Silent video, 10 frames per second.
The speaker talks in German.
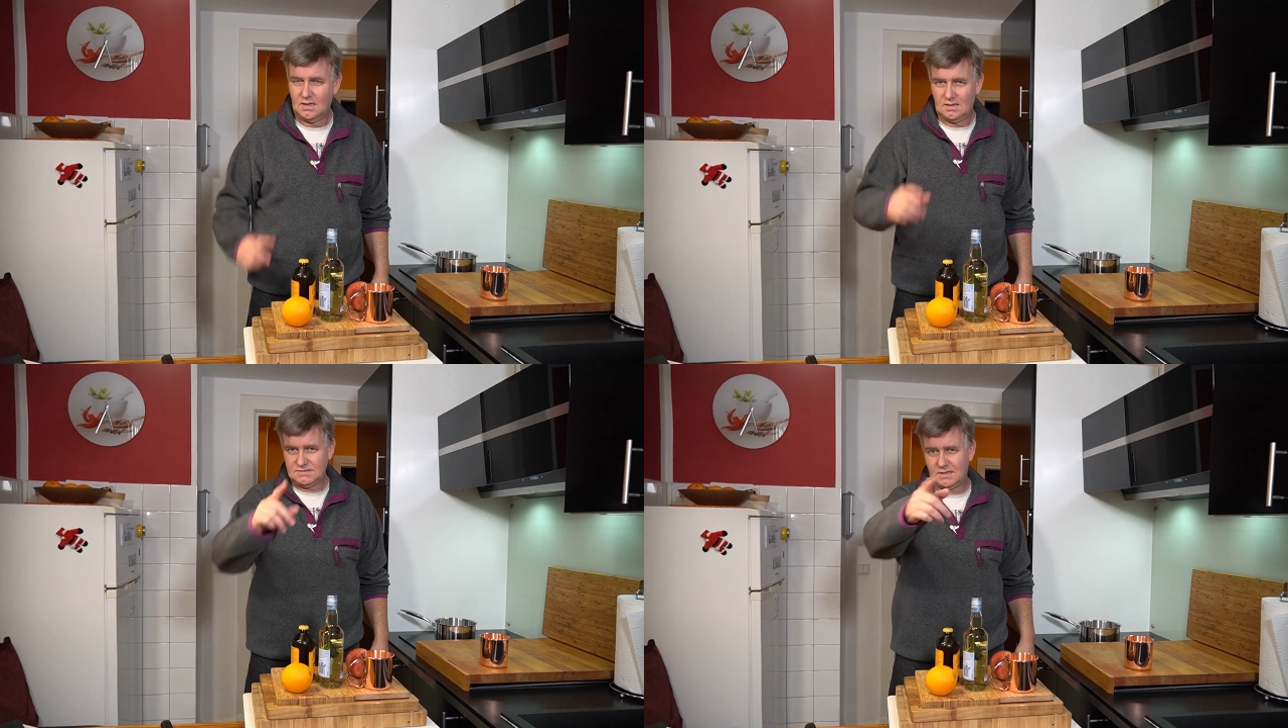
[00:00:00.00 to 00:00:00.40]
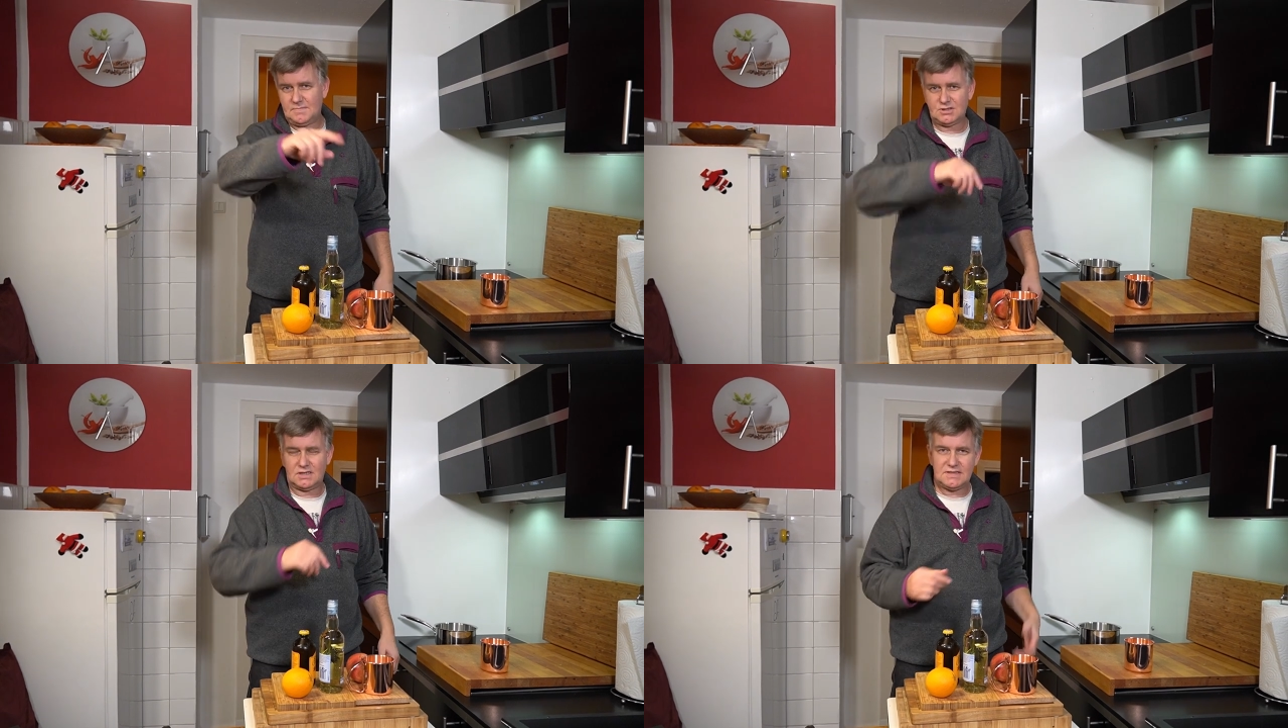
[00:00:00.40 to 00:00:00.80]
Sag
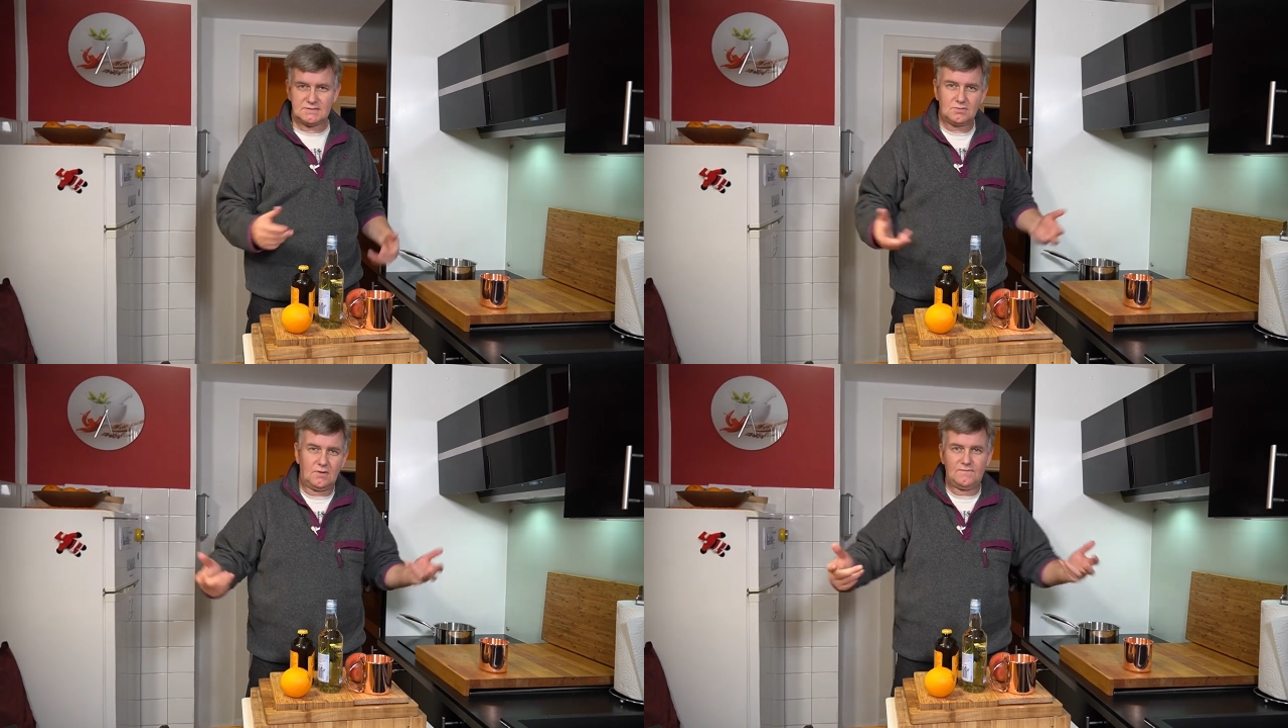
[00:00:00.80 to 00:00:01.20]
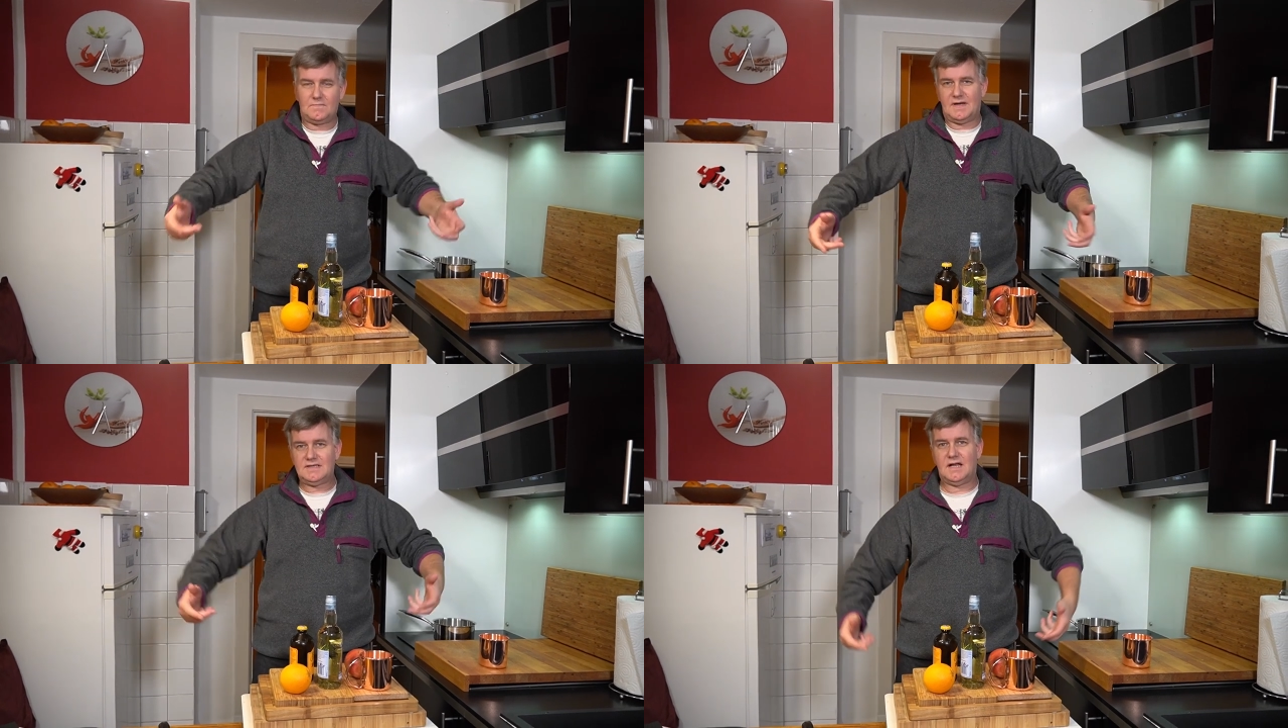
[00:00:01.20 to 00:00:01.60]
mal, Schatz, hast du irgendwo
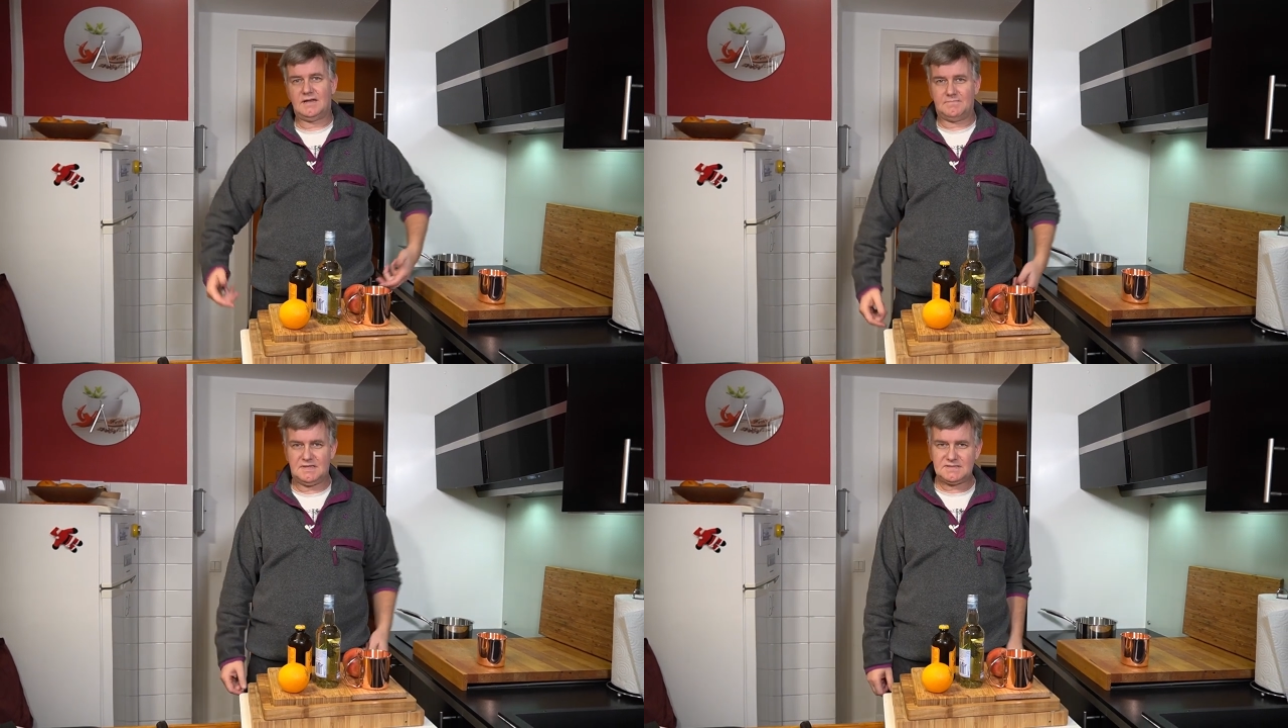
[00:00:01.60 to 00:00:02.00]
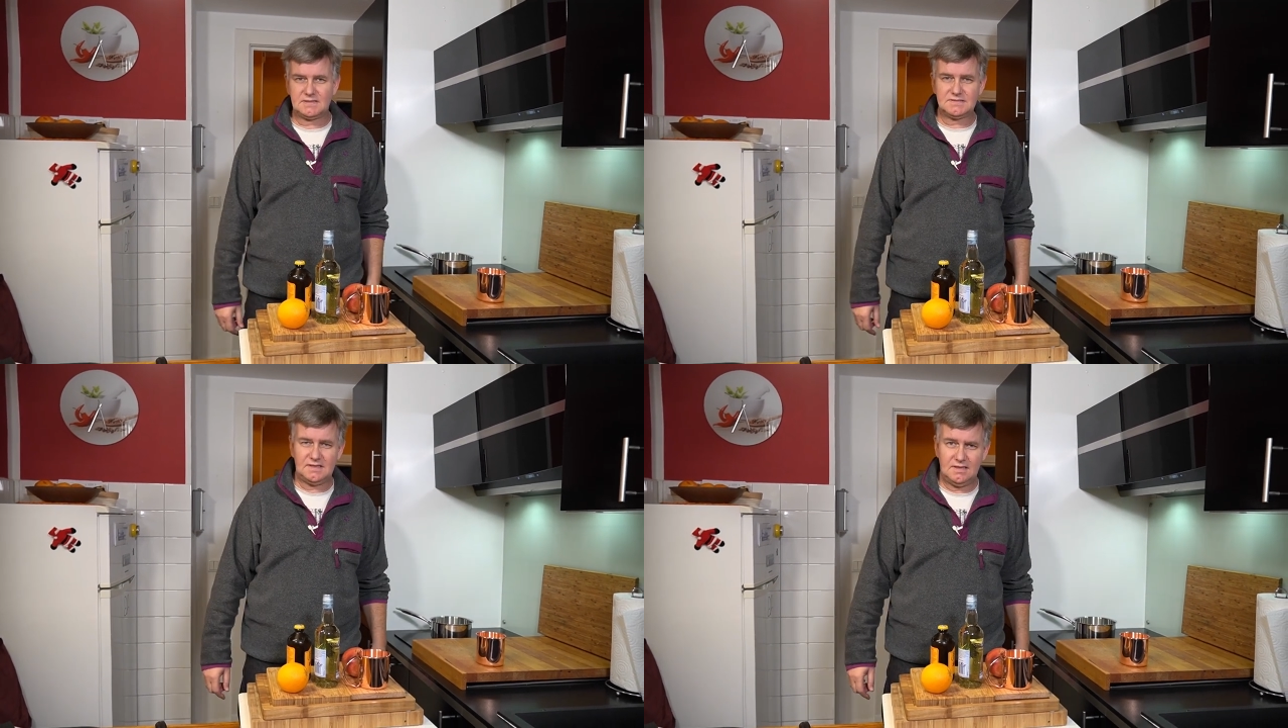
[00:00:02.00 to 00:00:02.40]
mein Kellnermesser
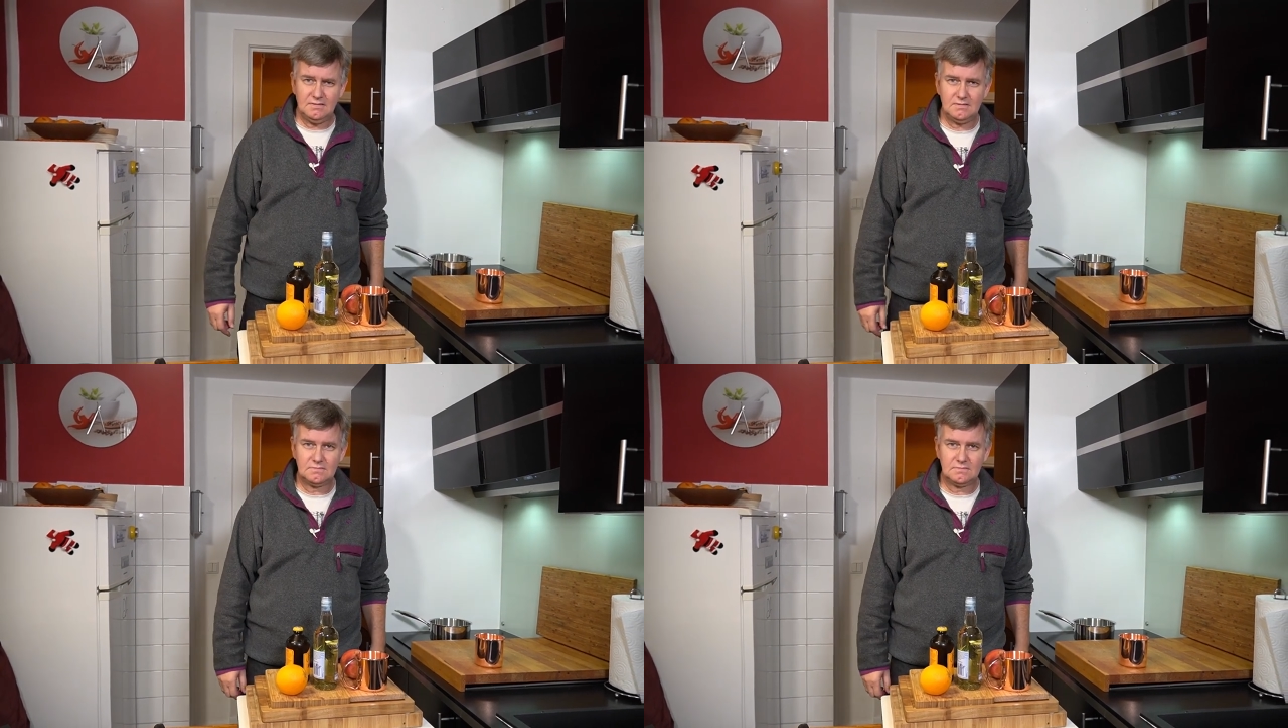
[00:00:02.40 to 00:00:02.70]
gesehen?